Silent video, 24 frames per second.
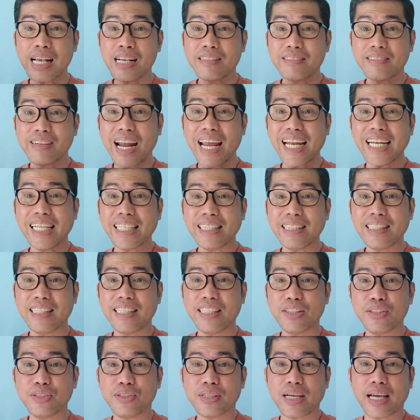credit
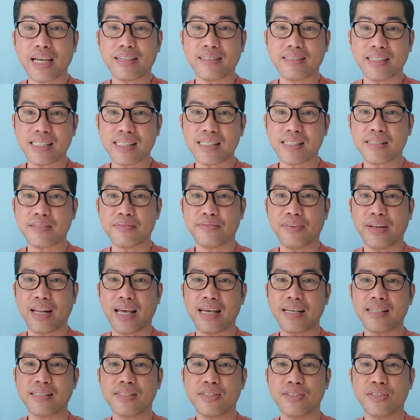dito kay Ritz
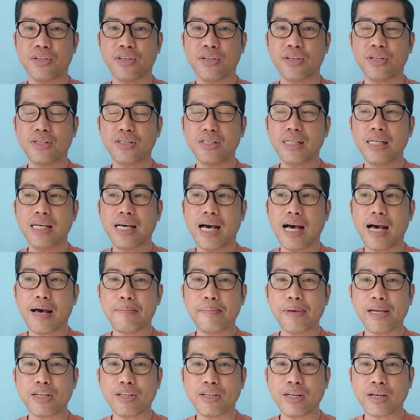Vlogs, no? Uh,
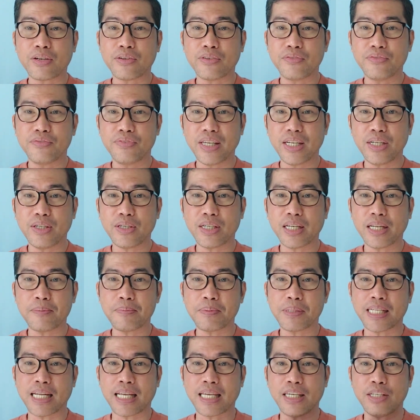meron akong video
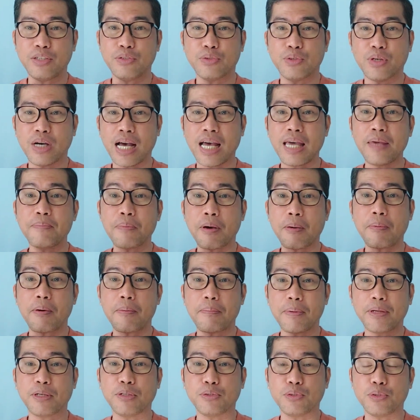clips na kinuha,
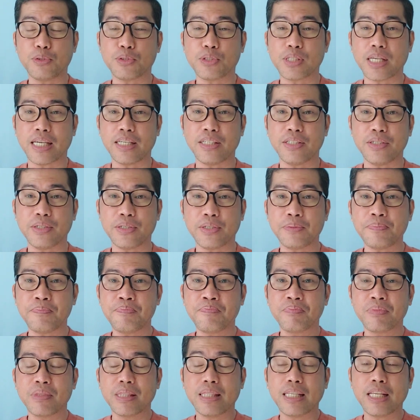ipapapanood ko sa inyo
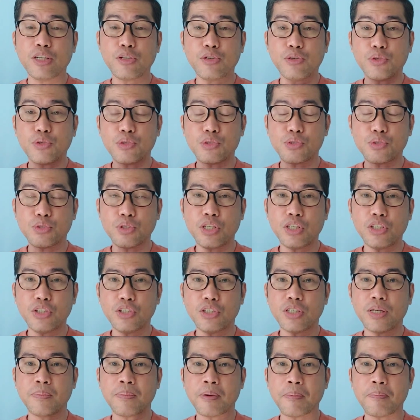Then kung gusto niyo
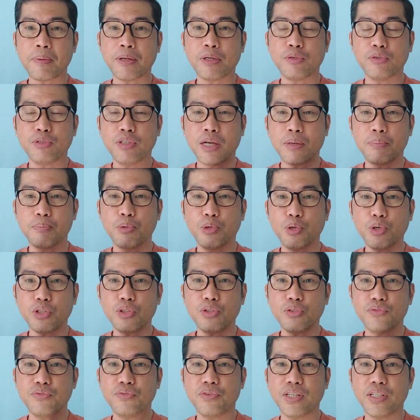na mapanood ng buo
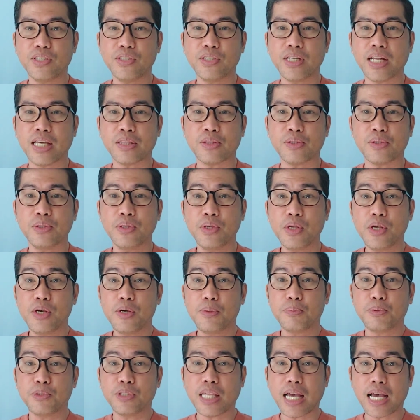itong video na ito,
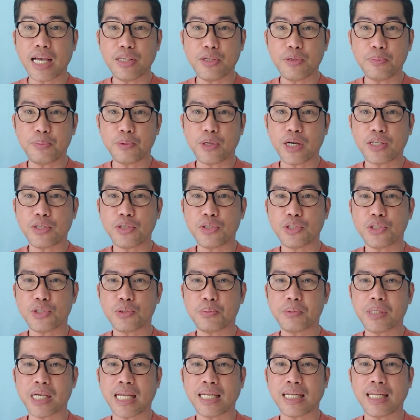putahan niyo po ang YouTube
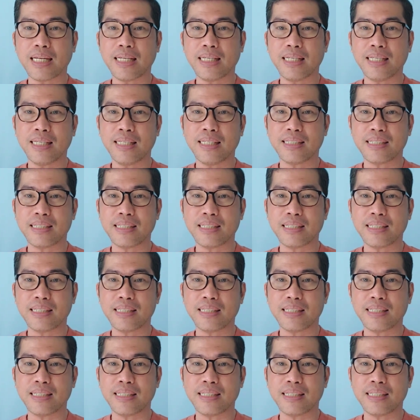channel ni